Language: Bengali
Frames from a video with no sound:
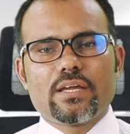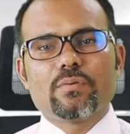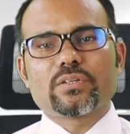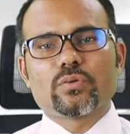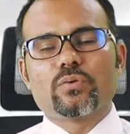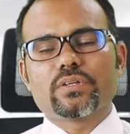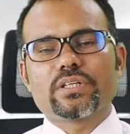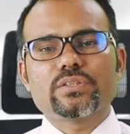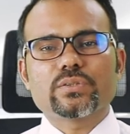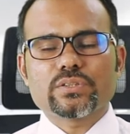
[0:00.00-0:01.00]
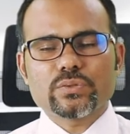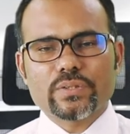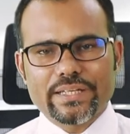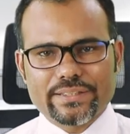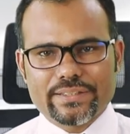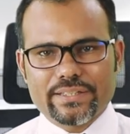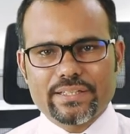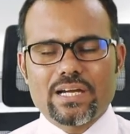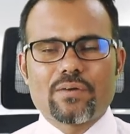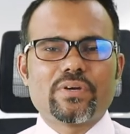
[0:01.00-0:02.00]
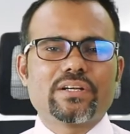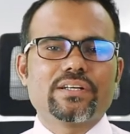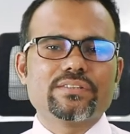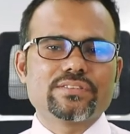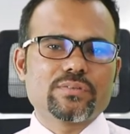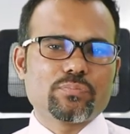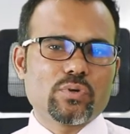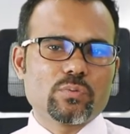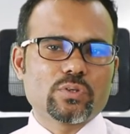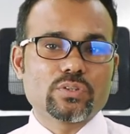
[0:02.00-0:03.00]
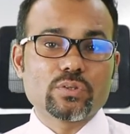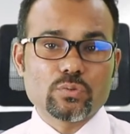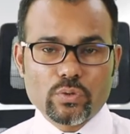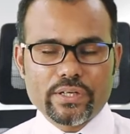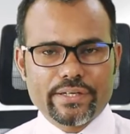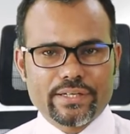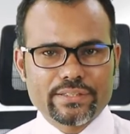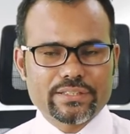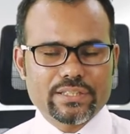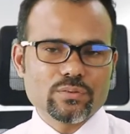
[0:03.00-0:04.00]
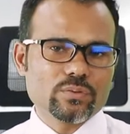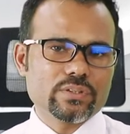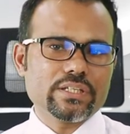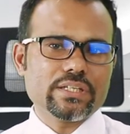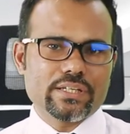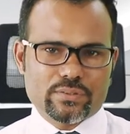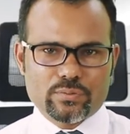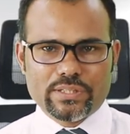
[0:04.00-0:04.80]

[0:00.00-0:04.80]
এবার চলুন কিছু কিছু ক্ষেত্রে আমরা টেন্সের পরিবর্তন করি না সেগুলো কি একটু